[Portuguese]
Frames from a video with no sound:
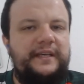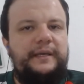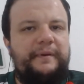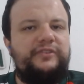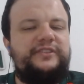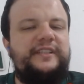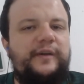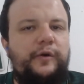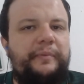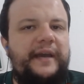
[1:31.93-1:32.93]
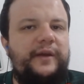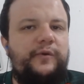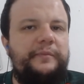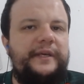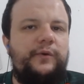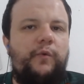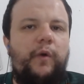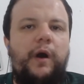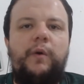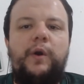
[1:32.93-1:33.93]
e para vocês acompanharem comigo
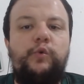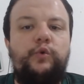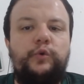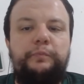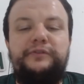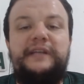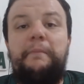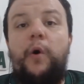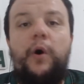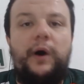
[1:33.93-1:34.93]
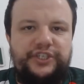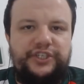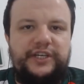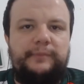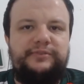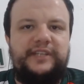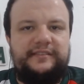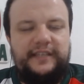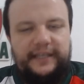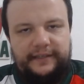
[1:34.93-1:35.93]
qual é o grupo da morte, digamos
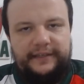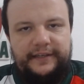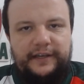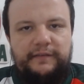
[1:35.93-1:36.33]
assim.